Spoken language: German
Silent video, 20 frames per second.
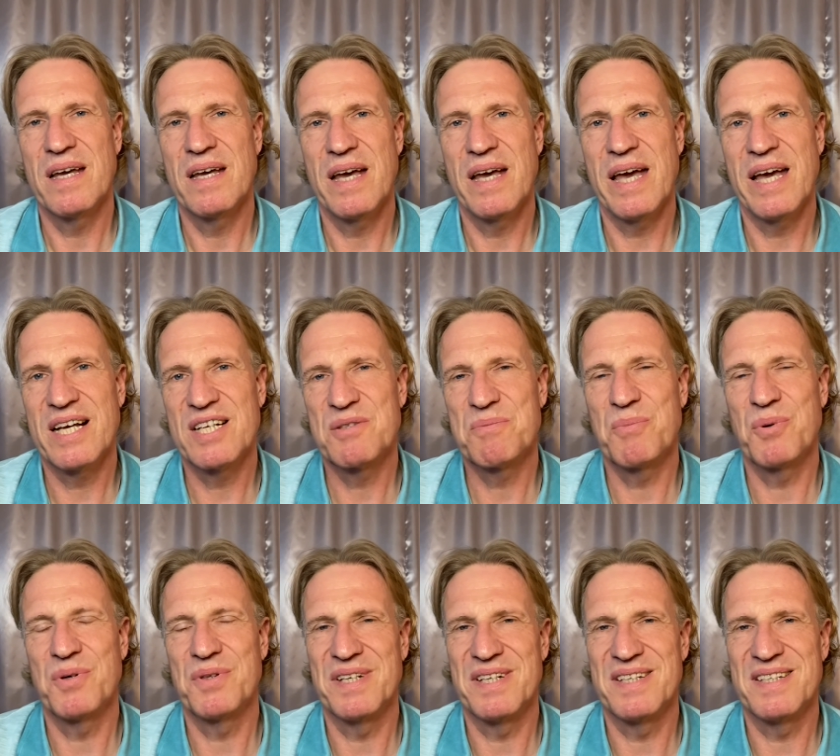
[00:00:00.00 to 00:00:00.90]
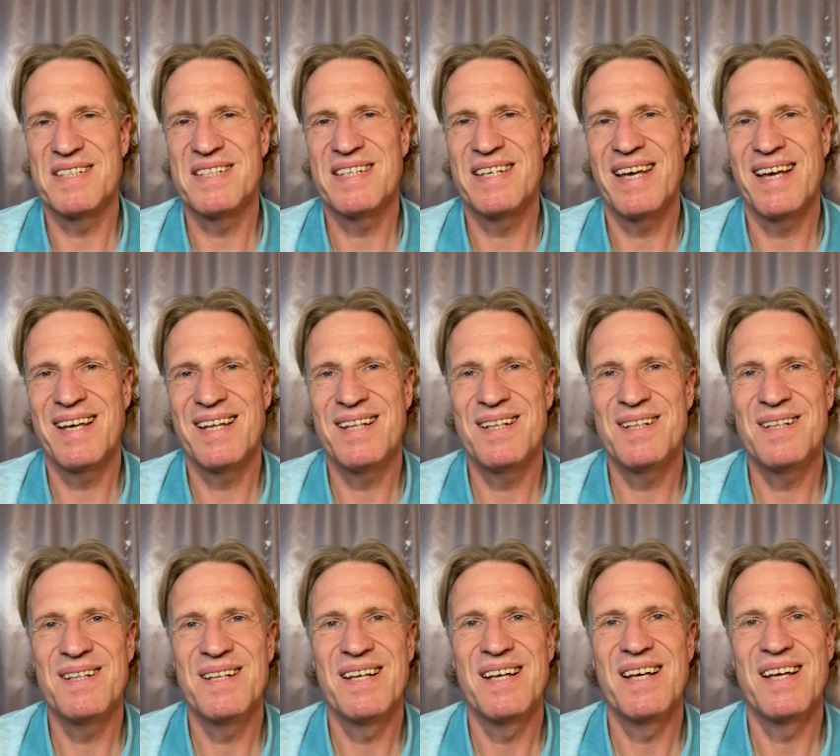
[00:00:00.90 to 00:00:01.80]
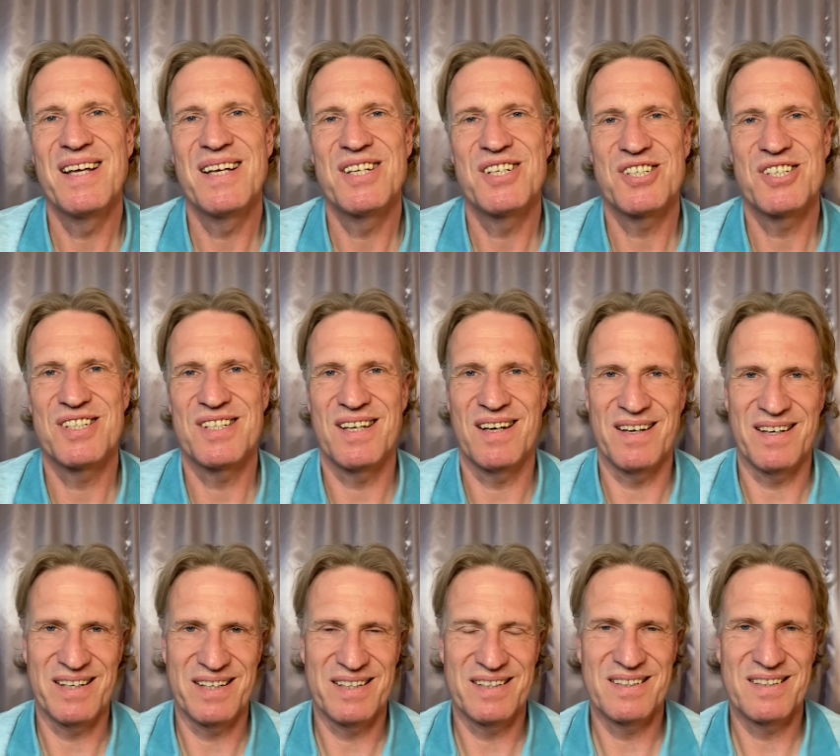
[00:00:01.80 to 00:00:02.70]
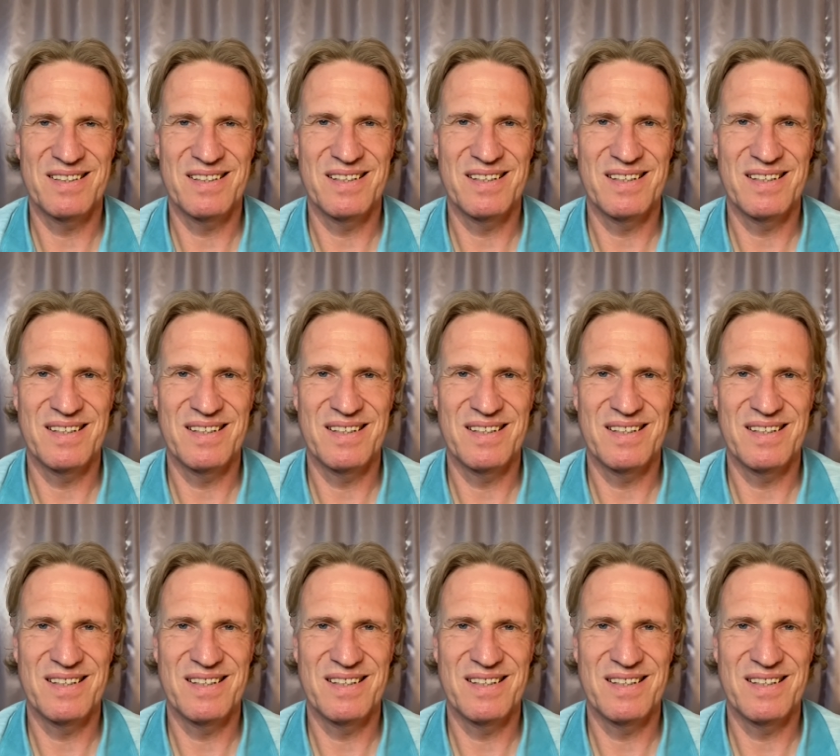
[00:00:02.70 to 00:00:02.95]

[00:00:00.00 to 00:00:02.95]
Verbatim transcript: exponentiell steigt.